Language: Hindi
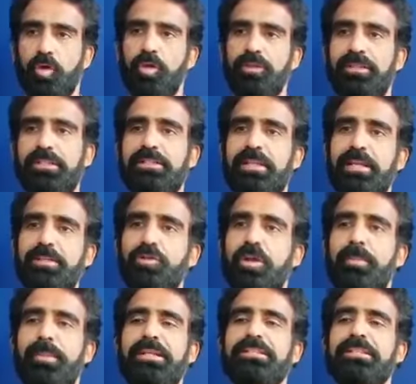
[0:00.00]
और तीसरा ये जो
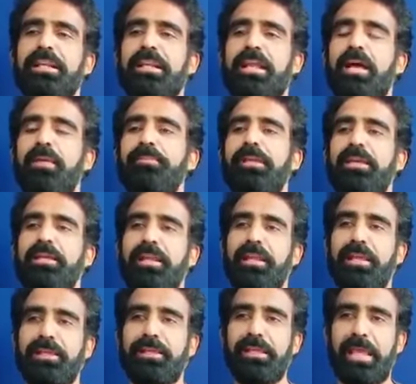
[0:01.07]
कमेंट्स कर रहे हैं आप देख रहे
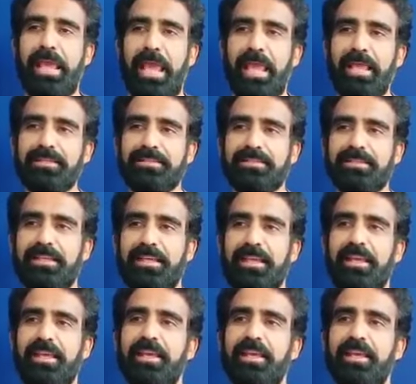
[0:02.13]
हैं कि एस के